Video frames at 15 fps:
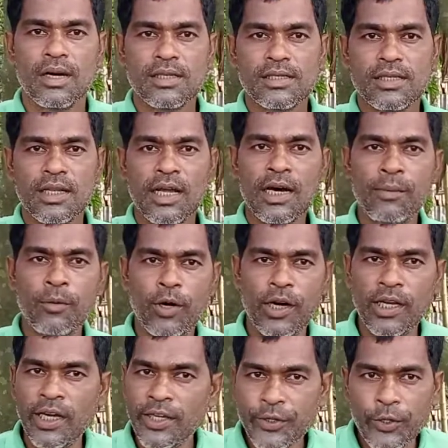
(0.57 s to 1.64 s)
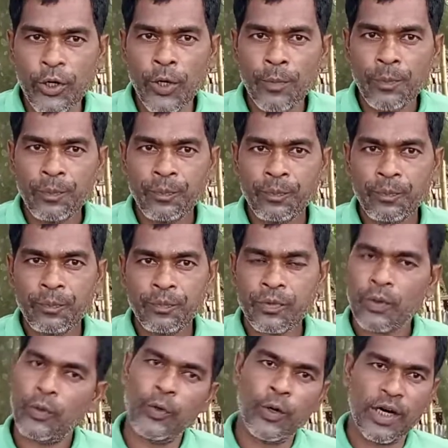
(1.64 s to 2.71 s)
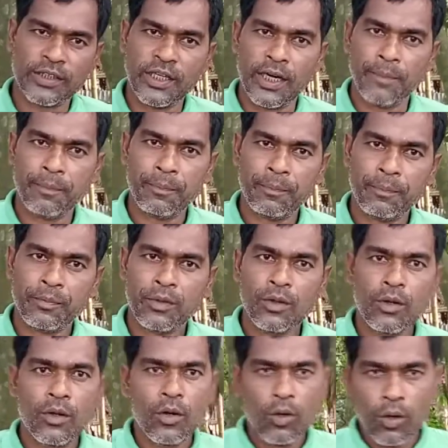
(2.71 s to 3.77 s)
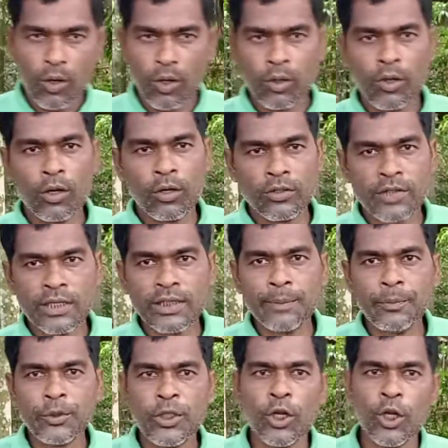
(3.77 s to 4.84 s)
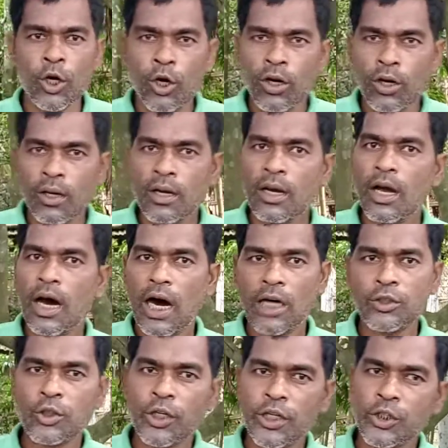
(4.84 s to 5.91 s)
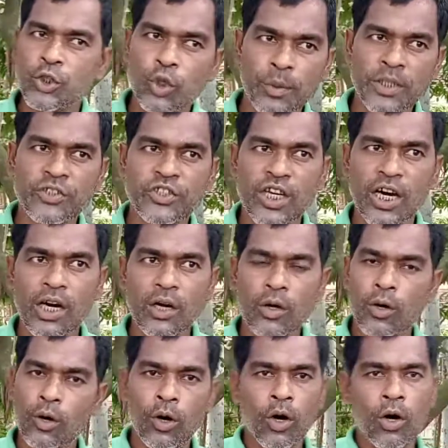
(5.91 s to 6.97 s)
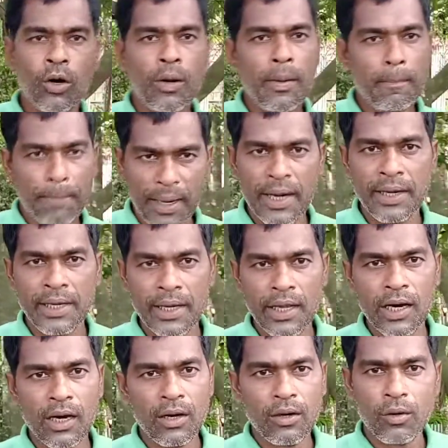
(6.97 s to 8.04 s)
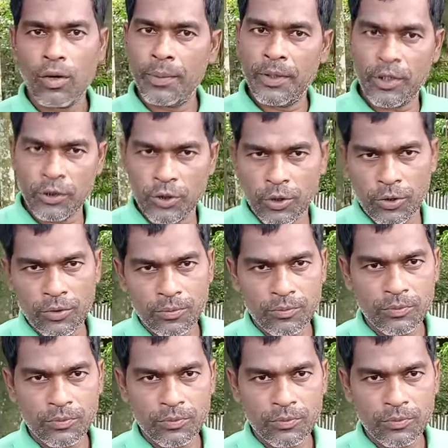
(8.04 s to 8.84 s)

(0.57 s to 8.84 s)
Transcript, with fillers: আসসালাম আলাইকুম ও আদাব অন্যান্য জাতিপুতির হল আন্তরিক শুভেচ্ছা ও প্রাণঢালা অভিনন্দন